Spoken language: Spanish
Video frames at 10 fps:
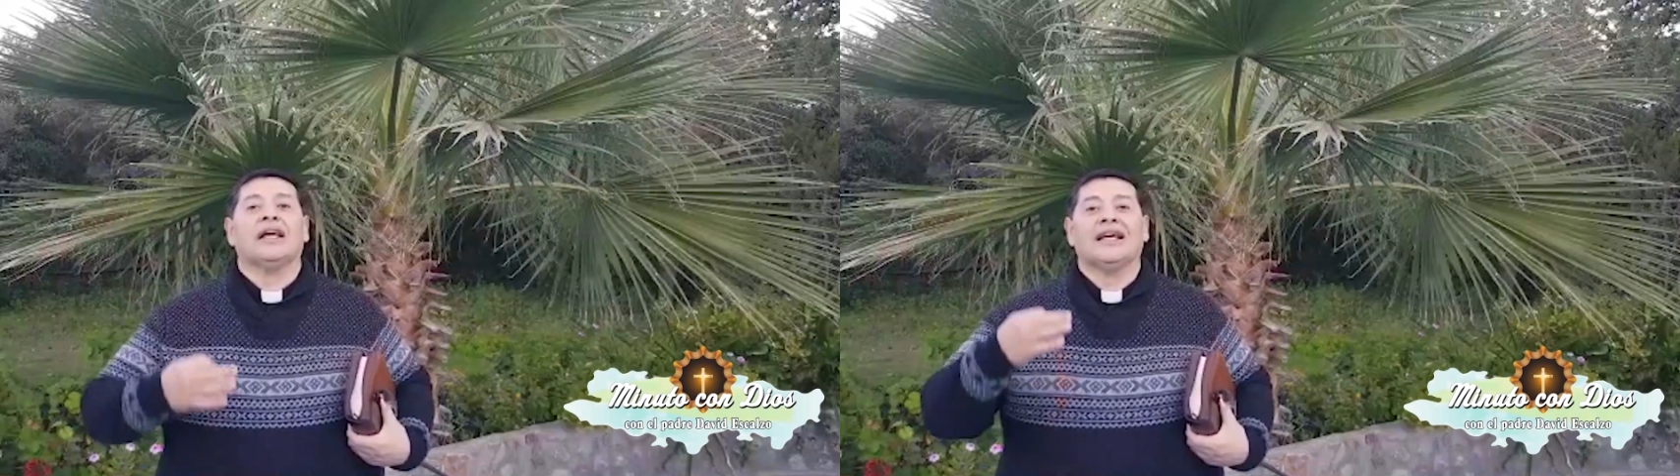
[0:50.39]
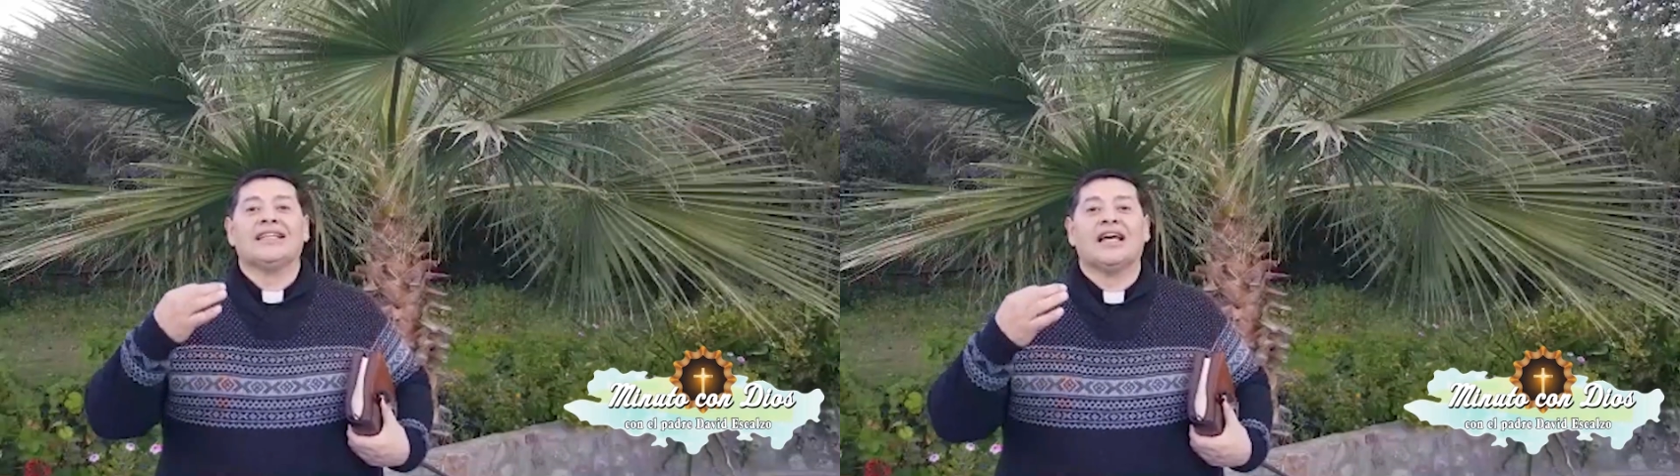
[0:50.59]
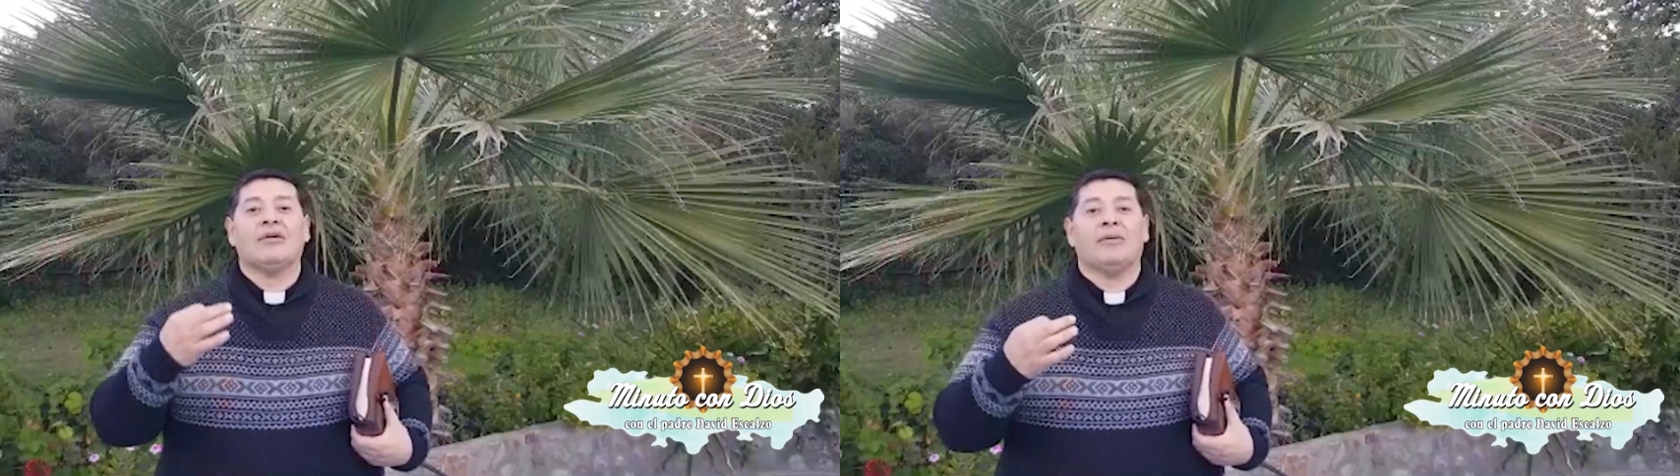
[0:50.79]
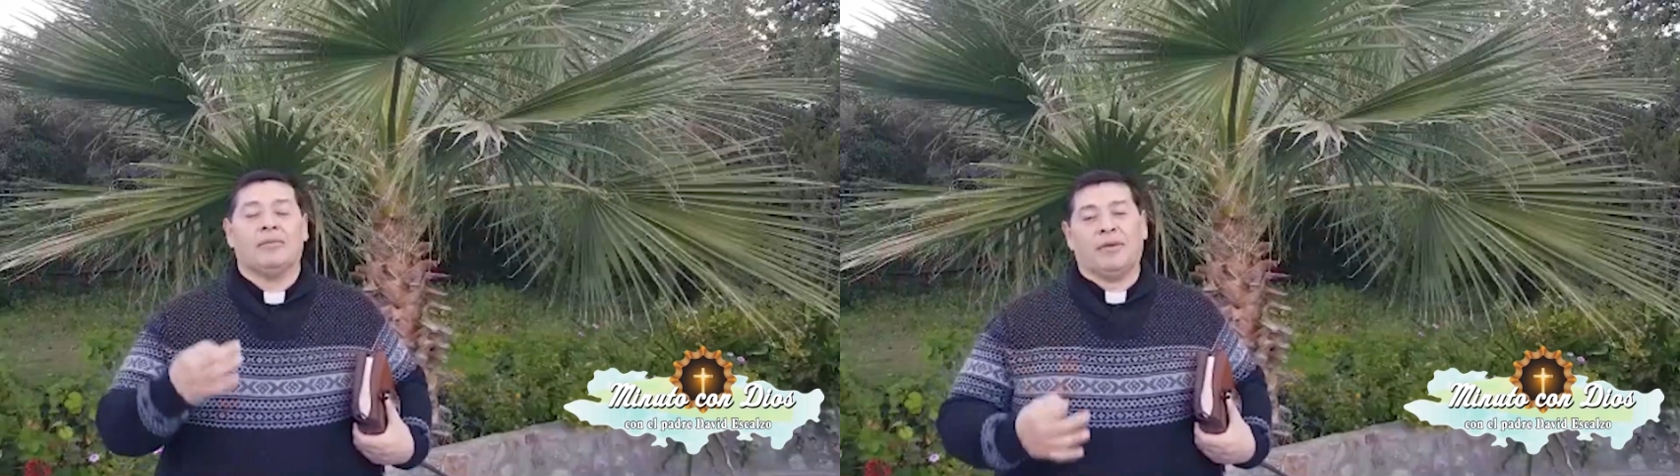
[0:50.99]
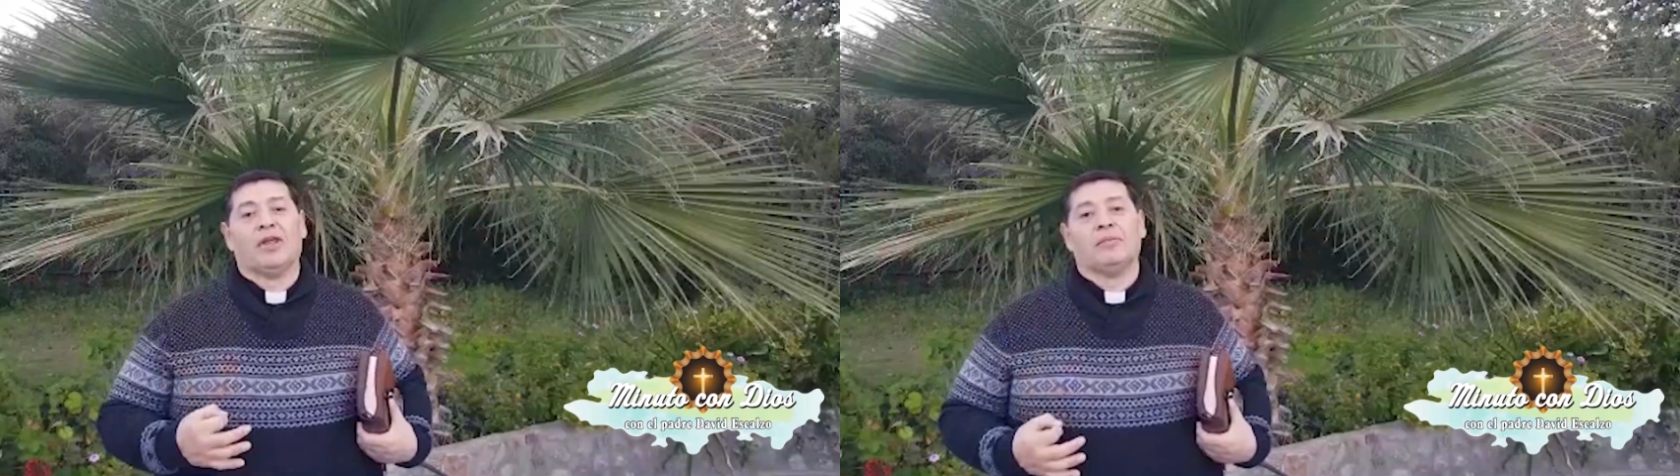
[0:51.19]
este
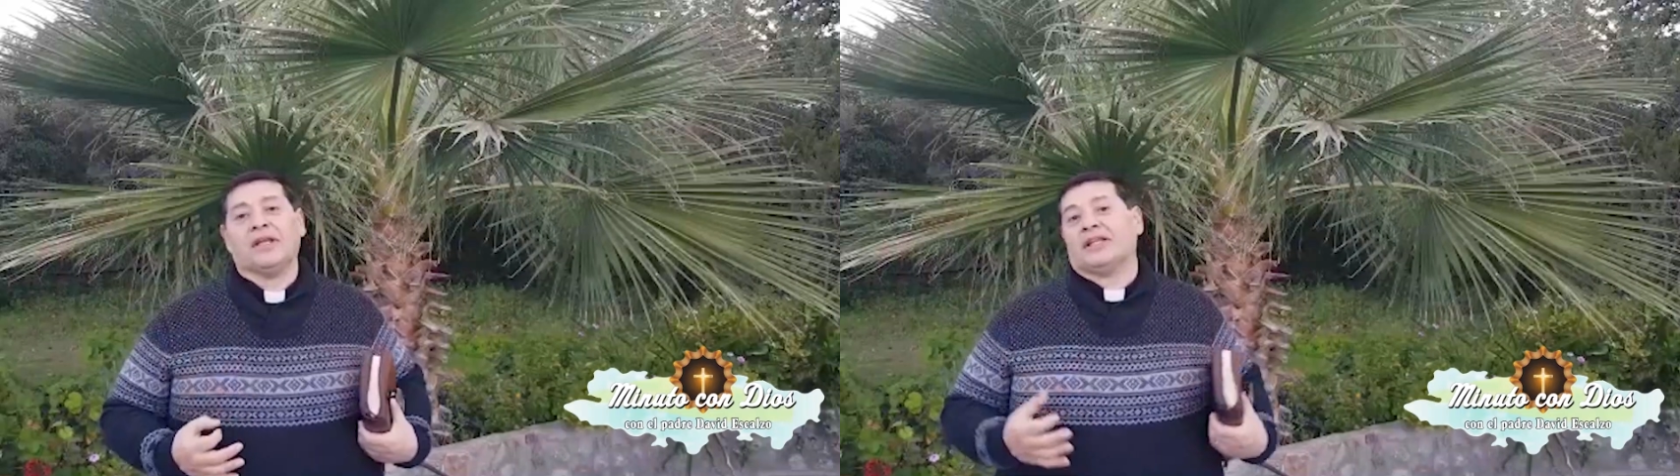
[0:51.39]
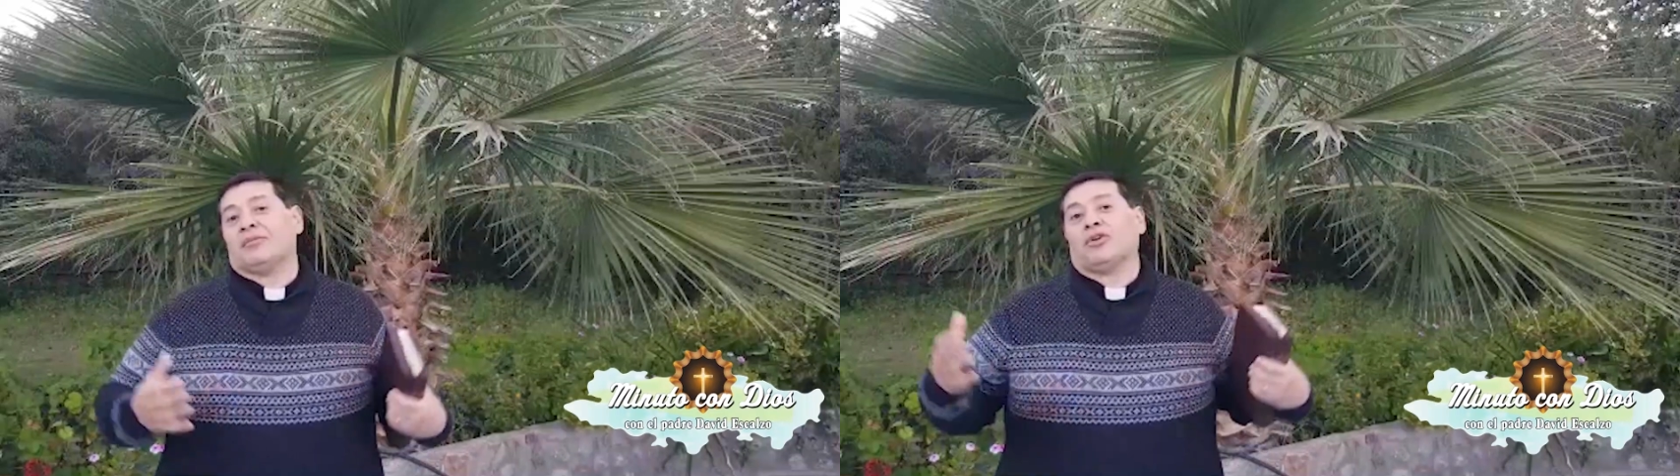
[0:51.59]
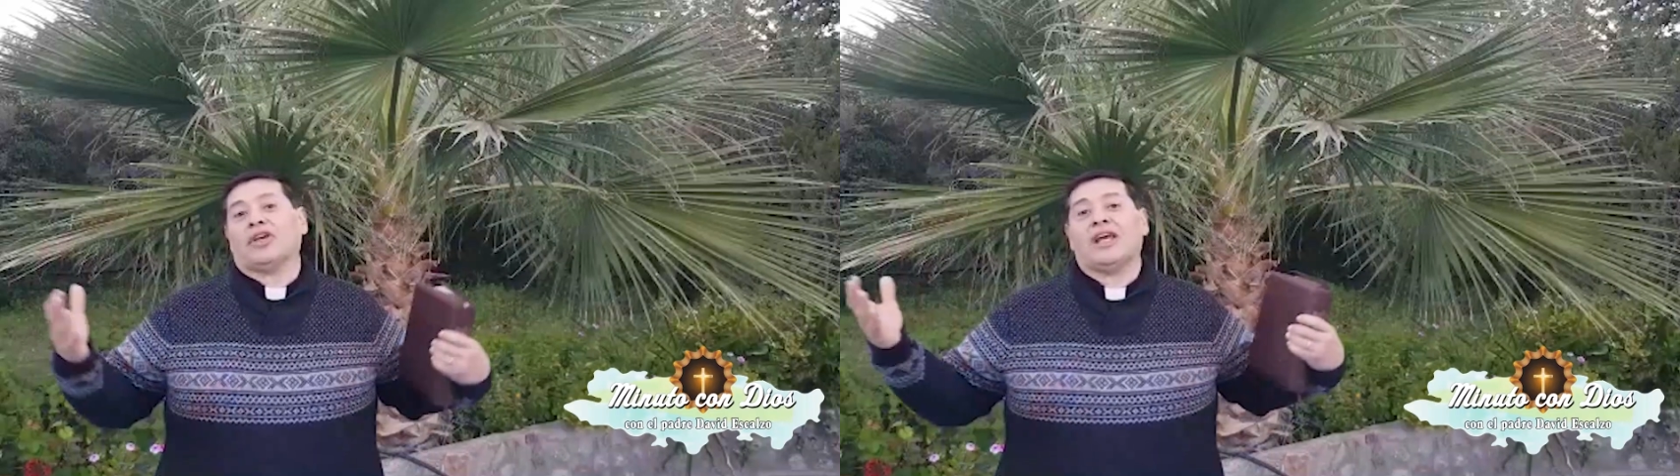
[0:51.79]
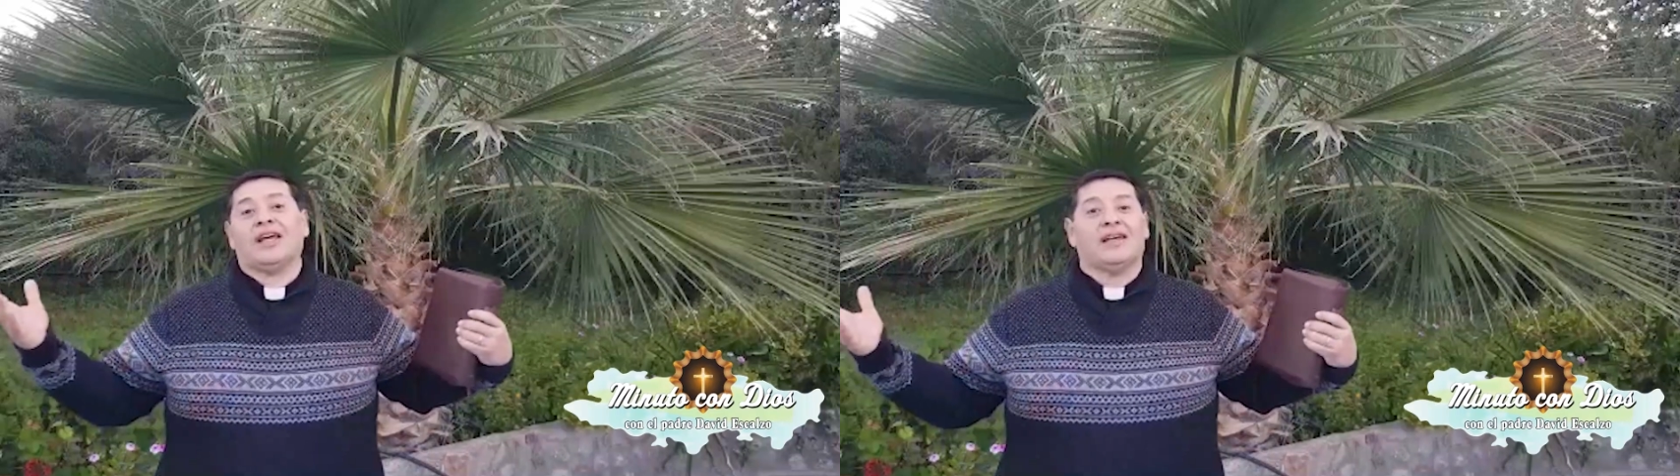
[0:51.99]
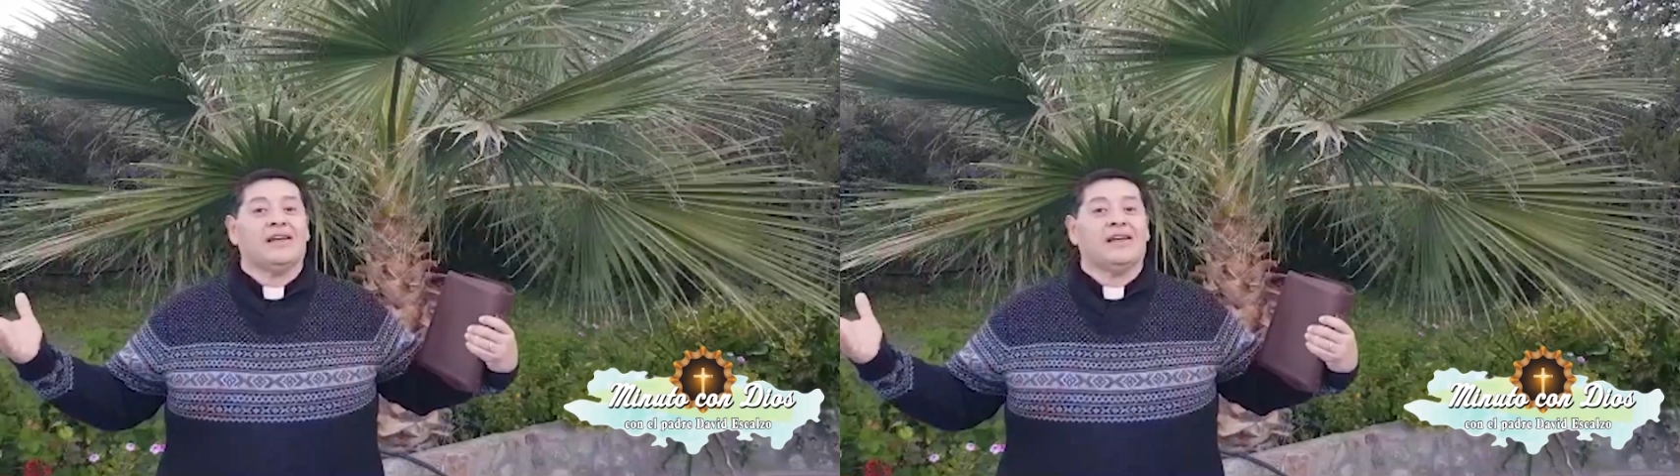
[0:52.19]
medio ambiente, porque